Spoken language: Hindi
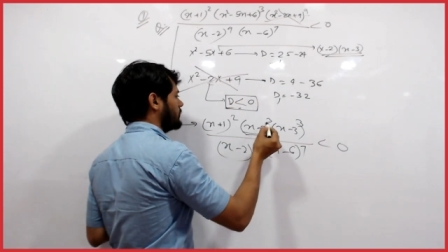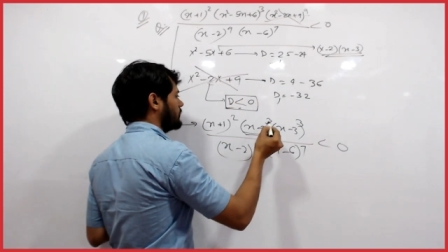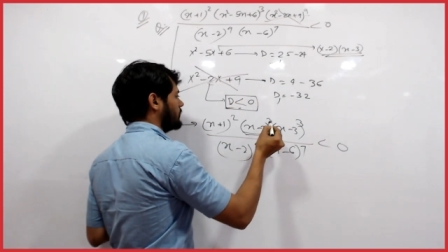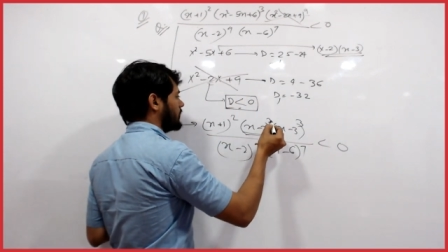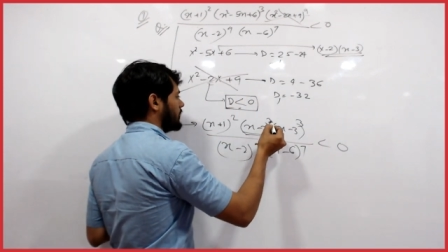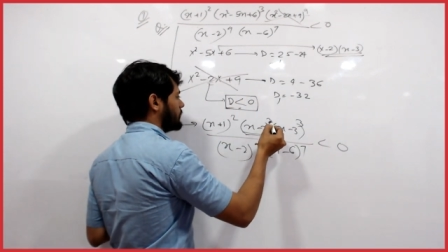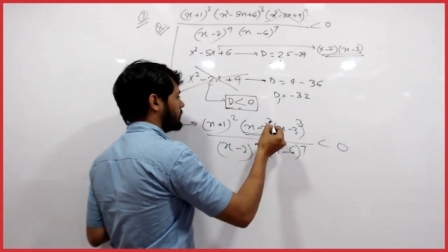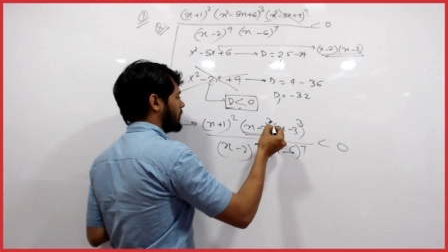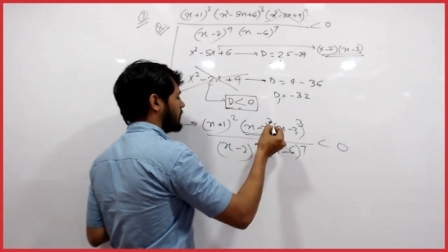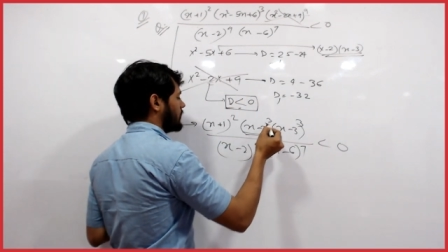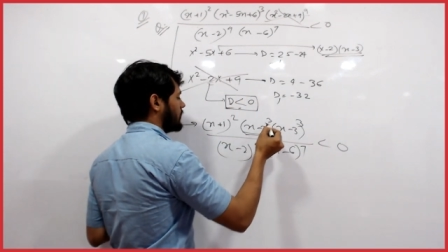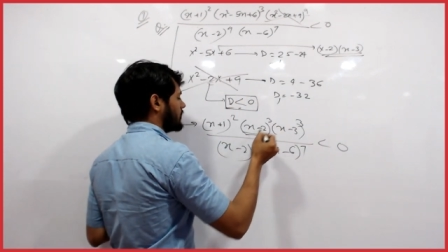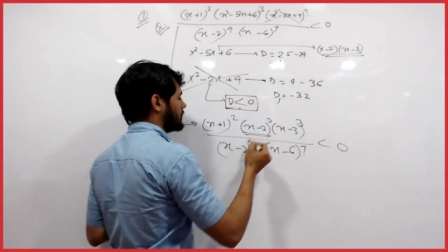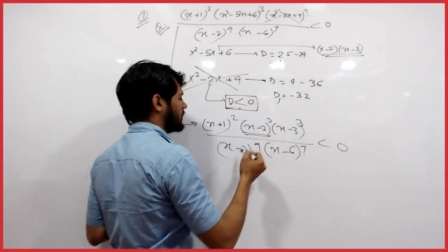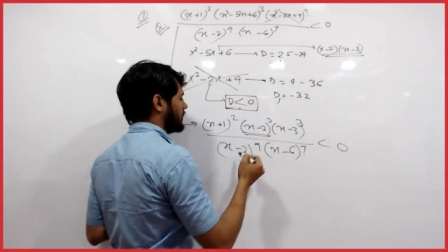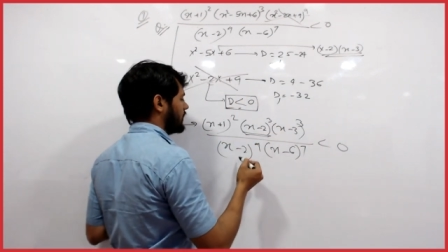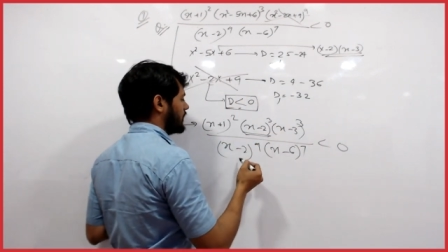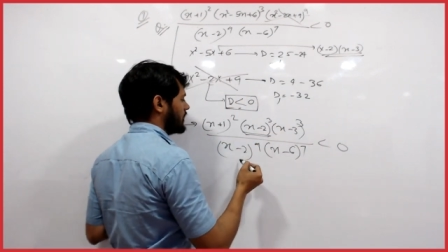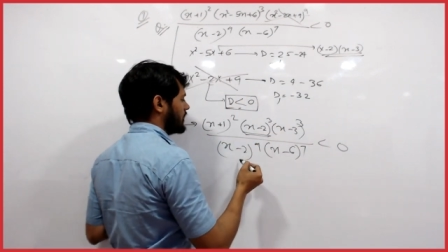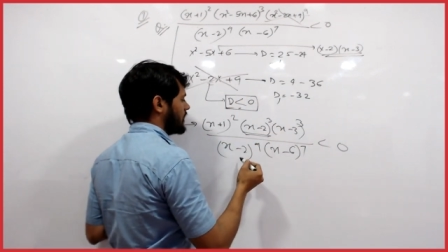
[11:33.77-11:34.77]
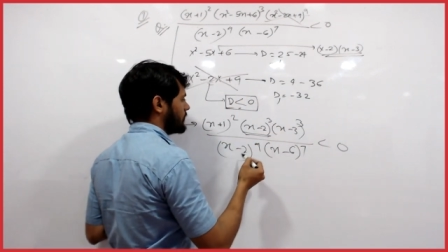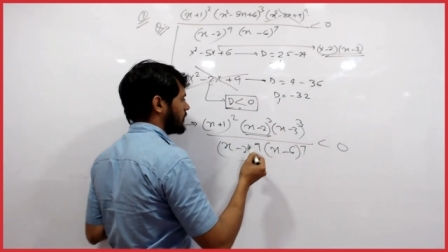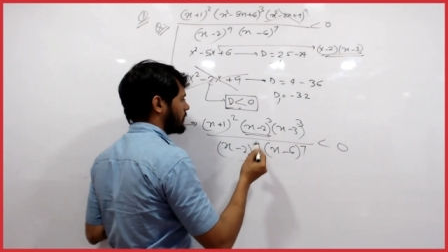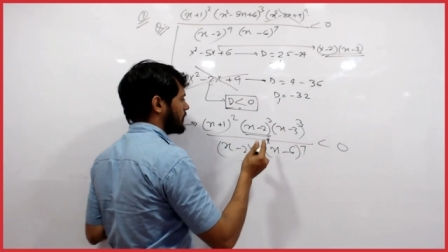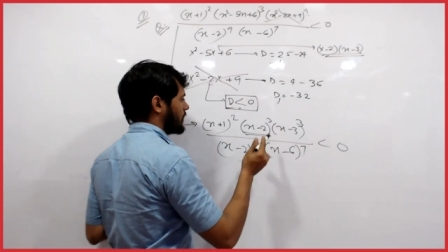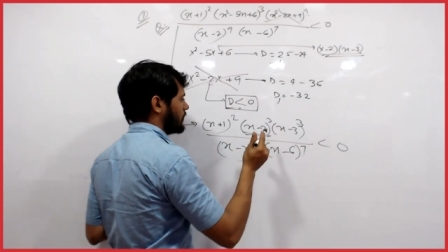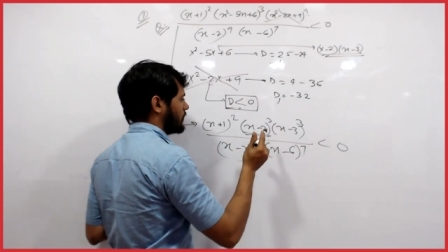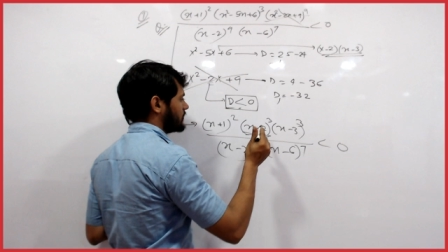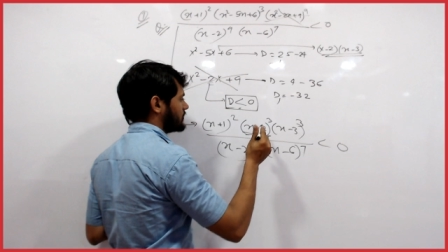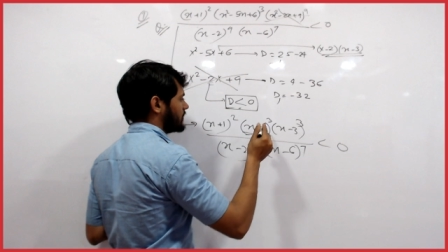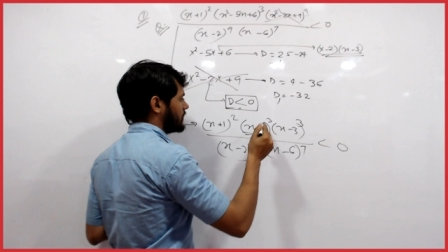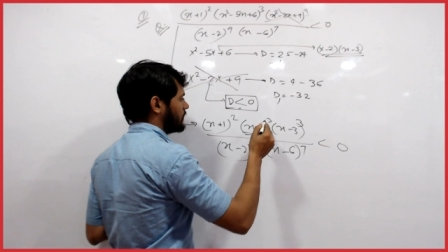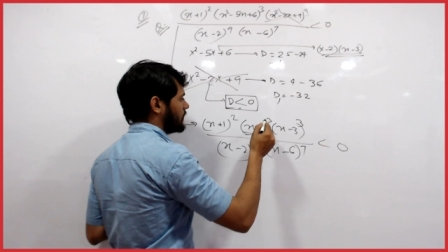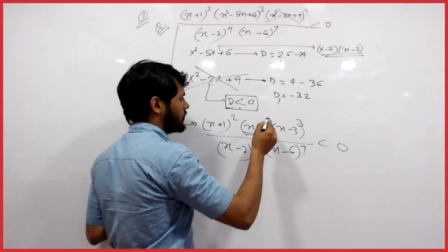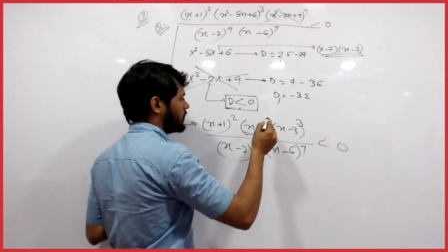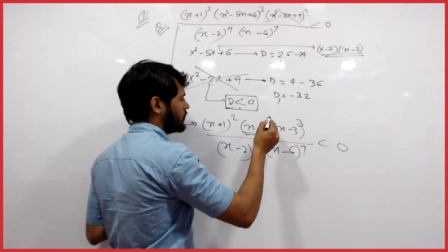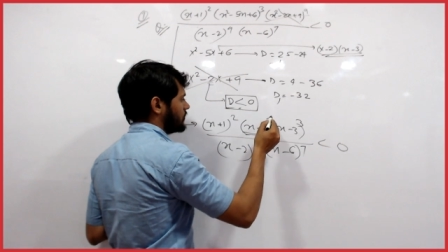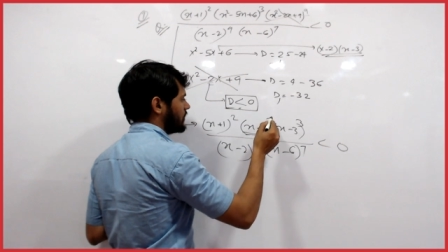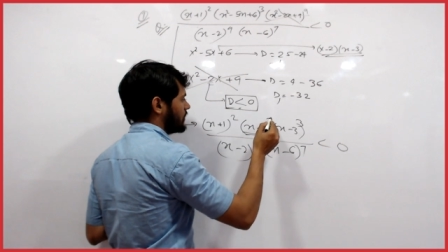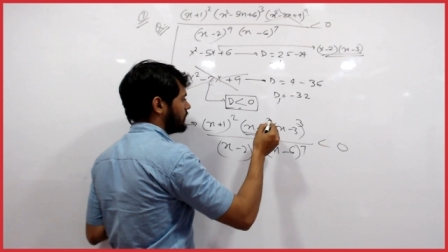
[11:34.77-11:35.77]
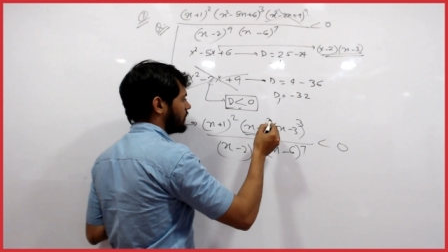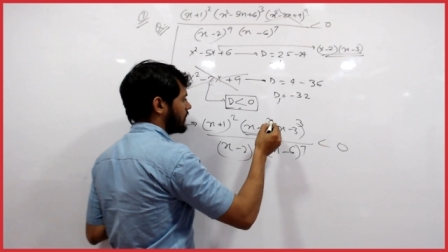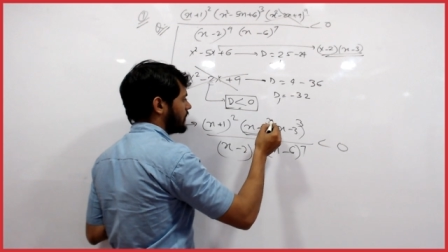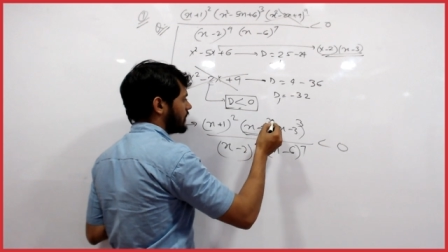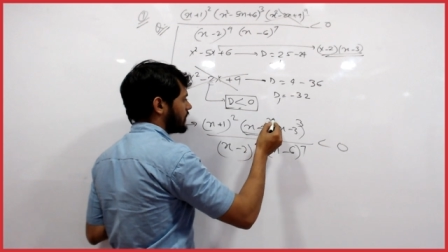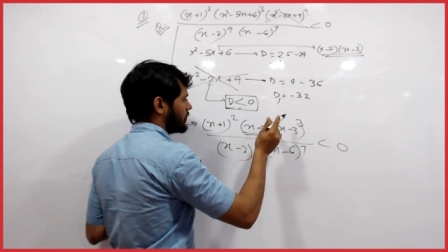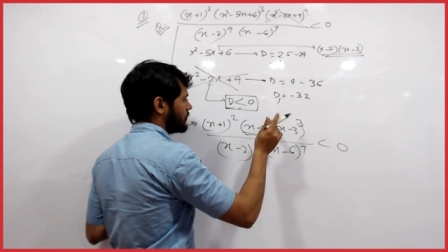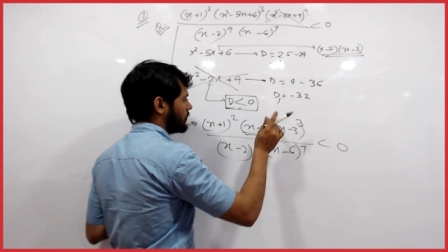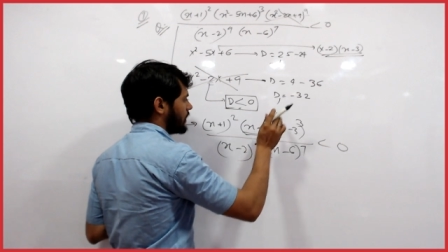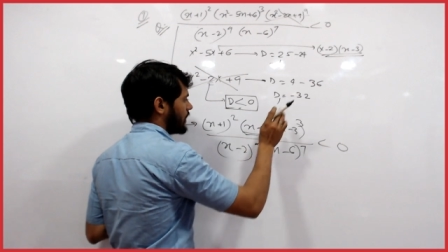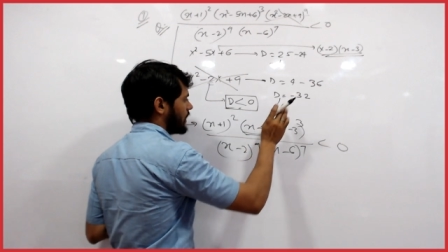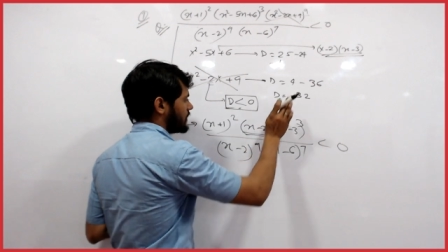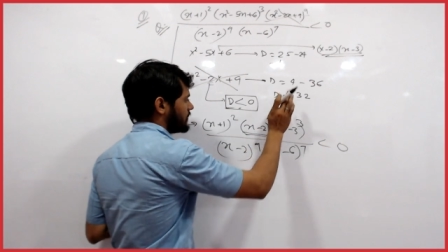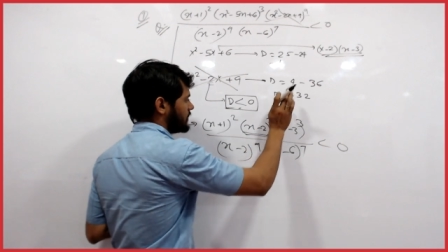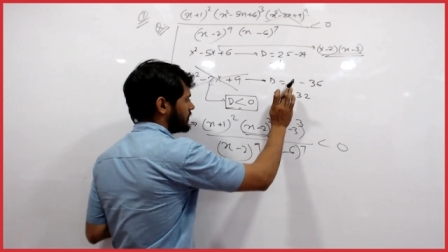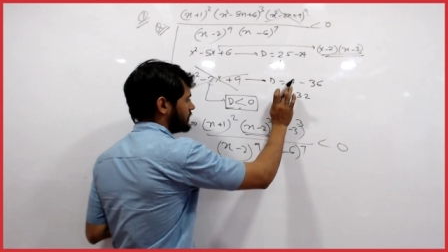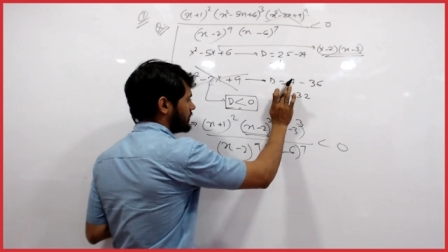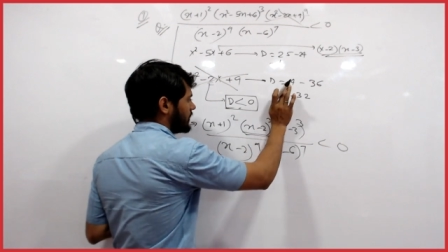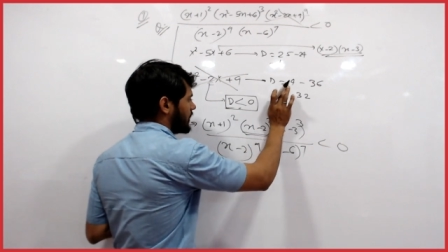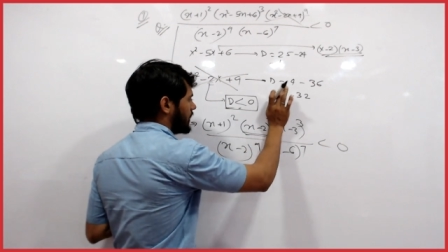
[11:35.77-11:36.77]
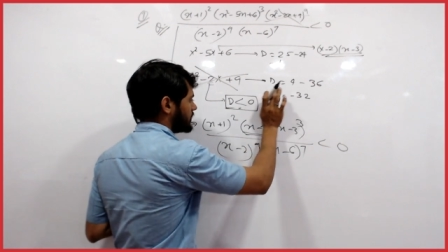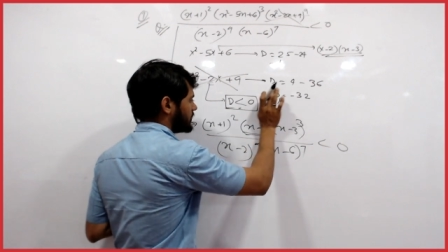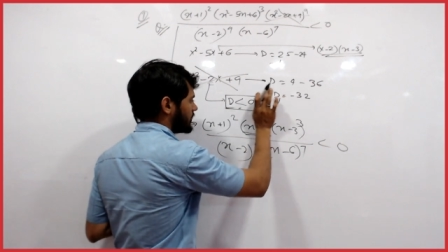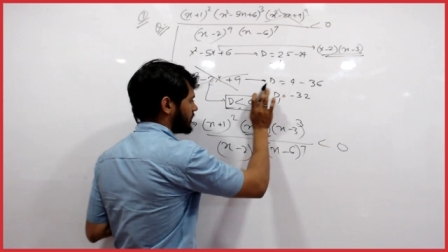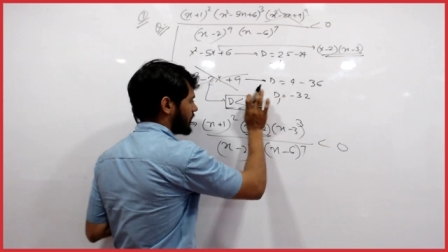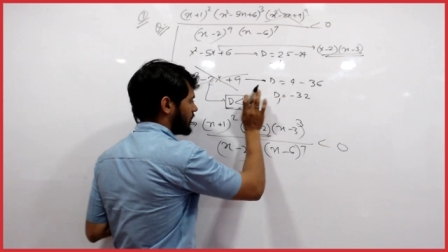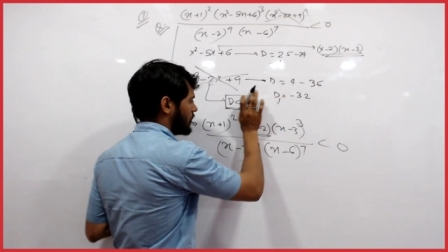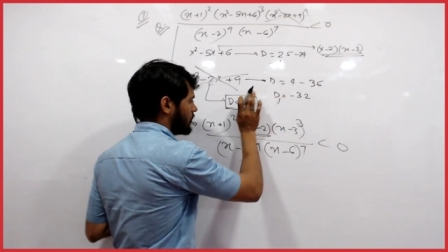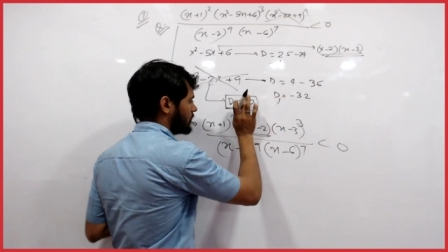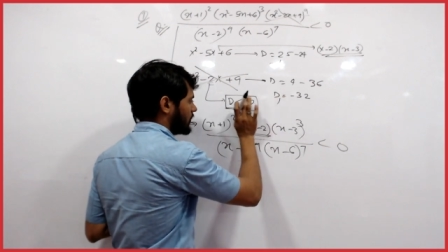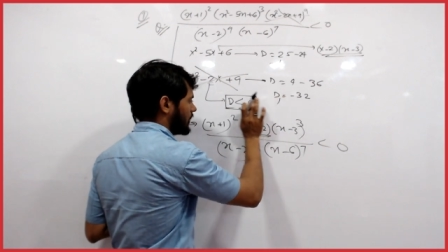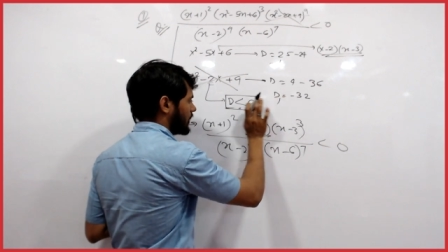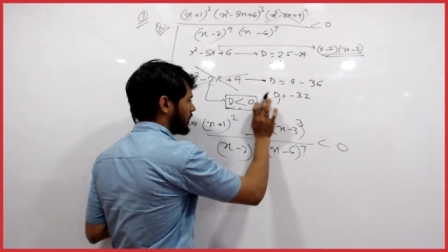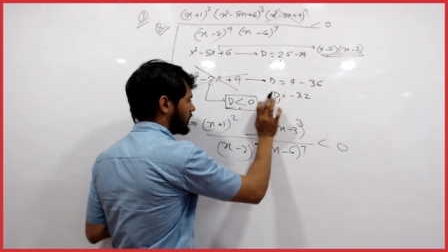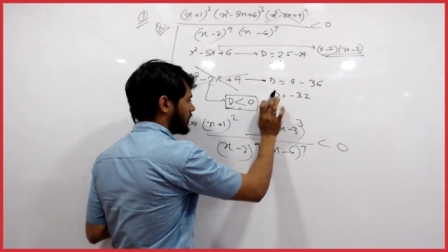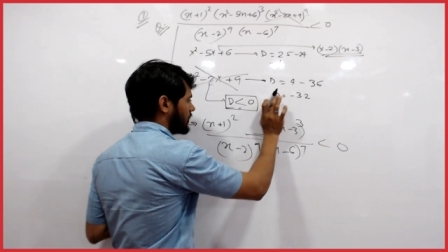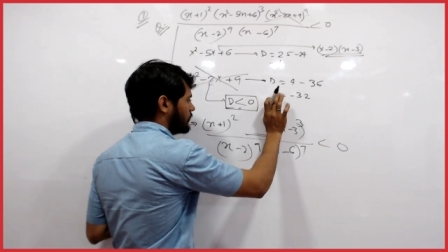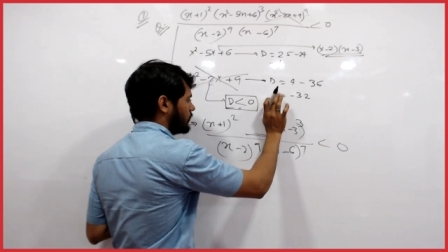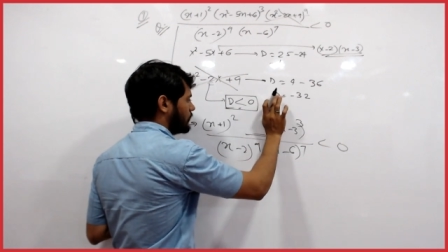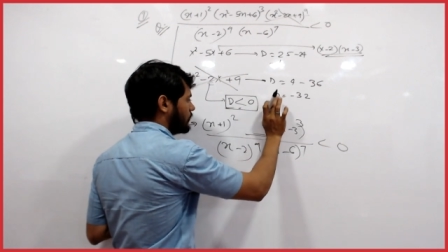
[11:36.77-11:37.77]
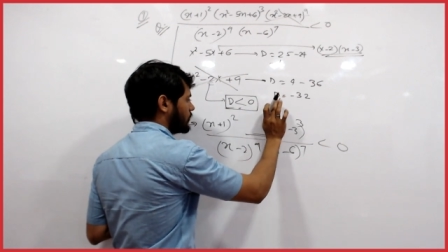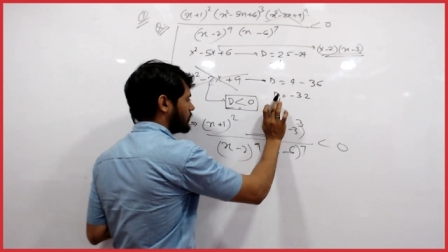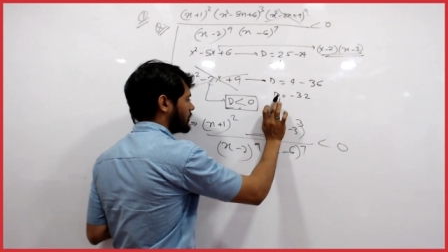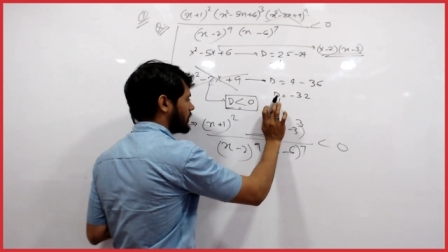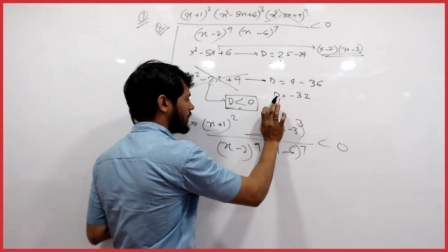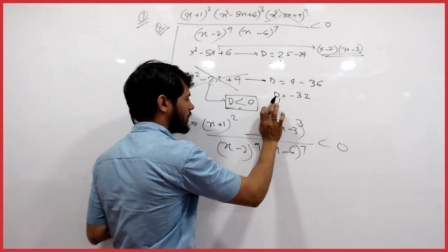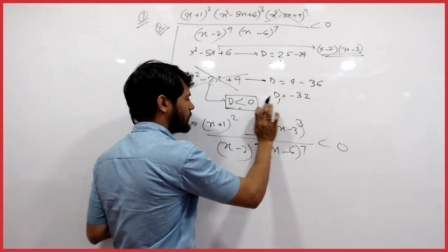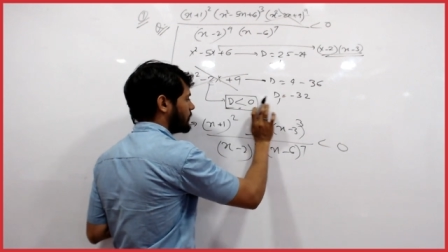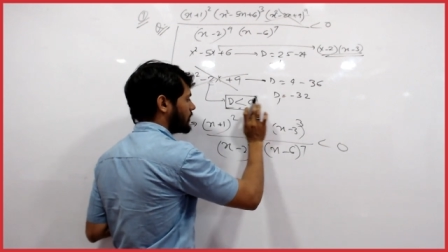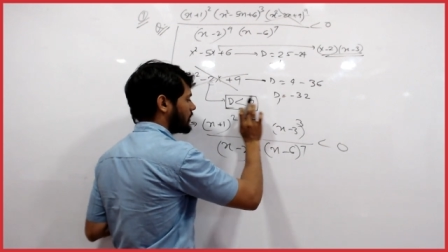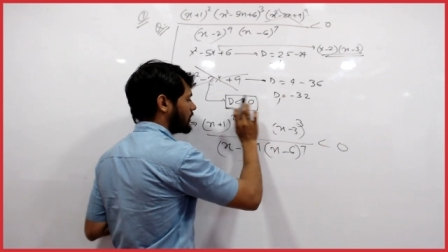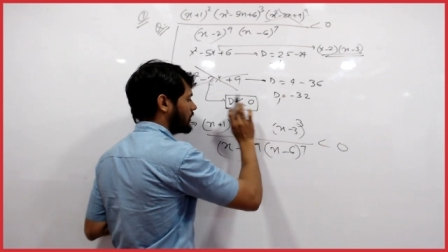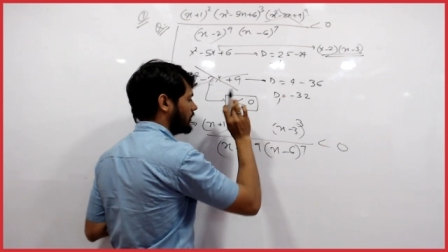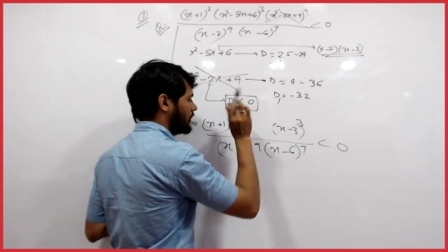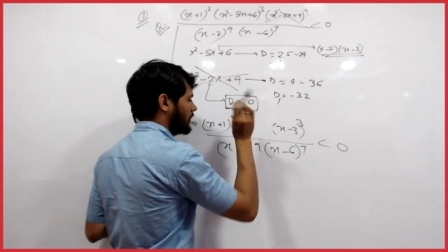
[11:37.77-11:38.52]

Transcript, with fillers: ये पावर थ्री यहां पर पावर सेवन तो ये वाला टर्म एज इट इज यहां से क्या हो जाएगा रिमूव हो जाएगा बेटा